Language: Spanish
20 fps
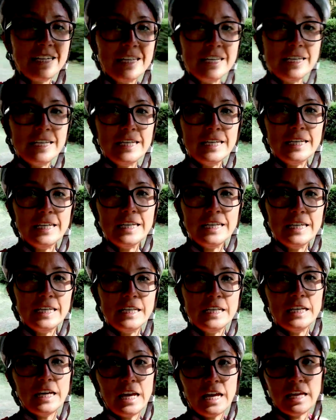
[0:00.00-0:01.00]

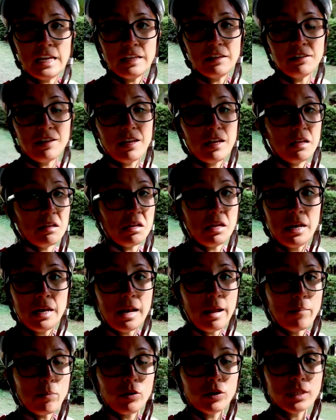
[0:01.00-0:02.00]
y
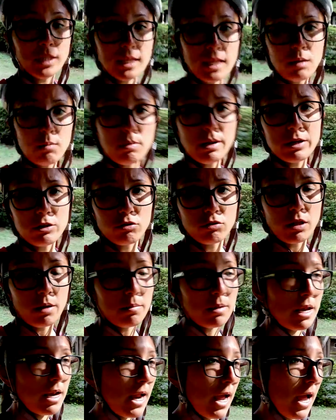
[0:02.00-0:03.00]
en la puerta del baño
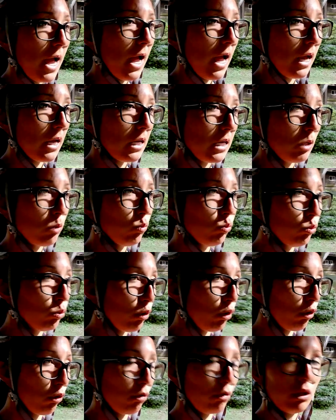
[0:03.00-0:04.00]
también hay un
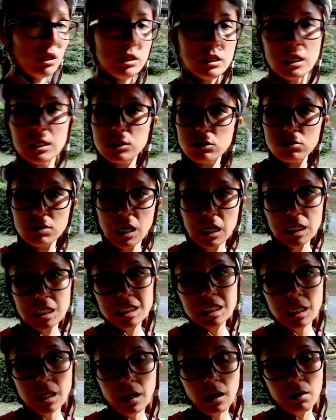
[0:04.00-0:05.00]
trozo de techo y
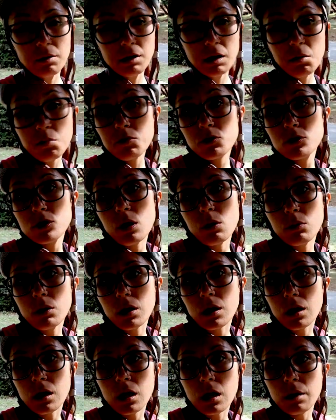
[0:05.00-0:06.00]
ahí sí que cabríamos,
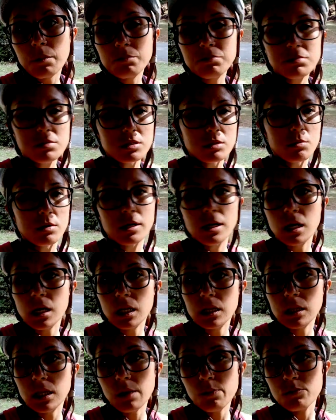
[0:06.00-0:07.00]
aunque pues, si viene
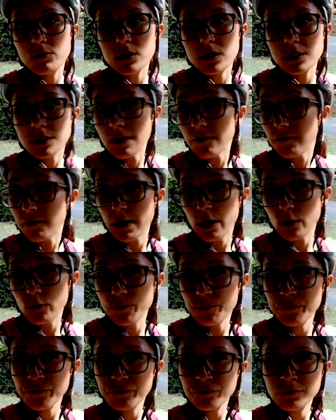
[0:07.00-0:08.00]
gente, pues está
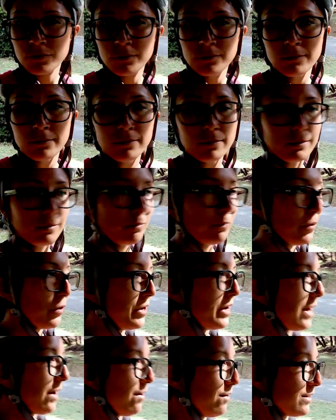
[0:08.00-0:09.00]
feo
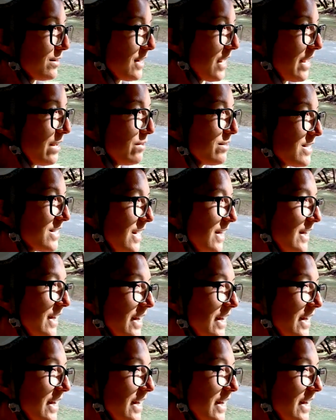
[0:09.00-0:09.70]
ponernos ahí nuestra